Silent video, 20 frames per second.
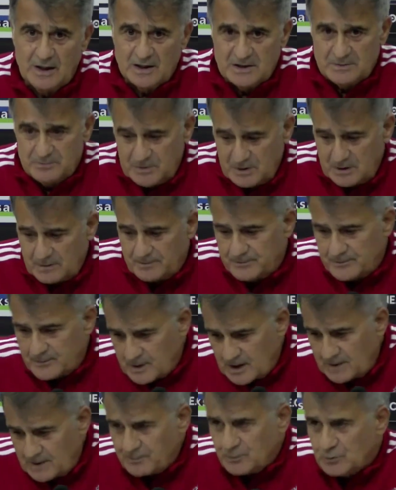şimdi
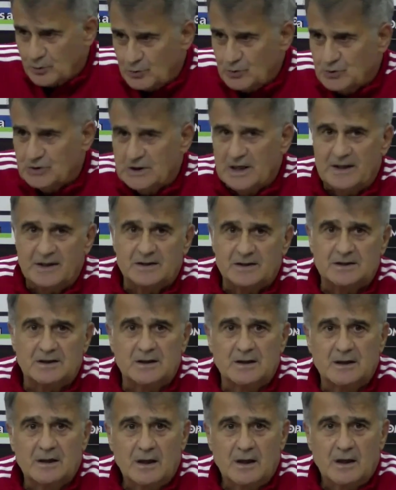hep soru
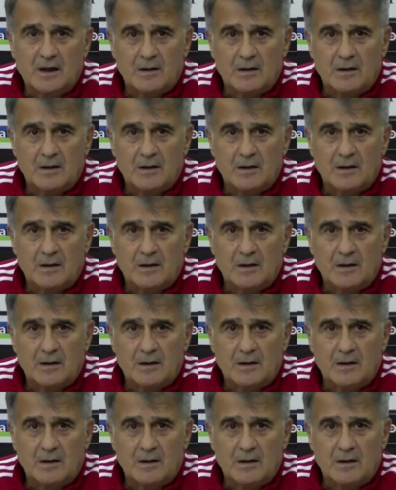işareti.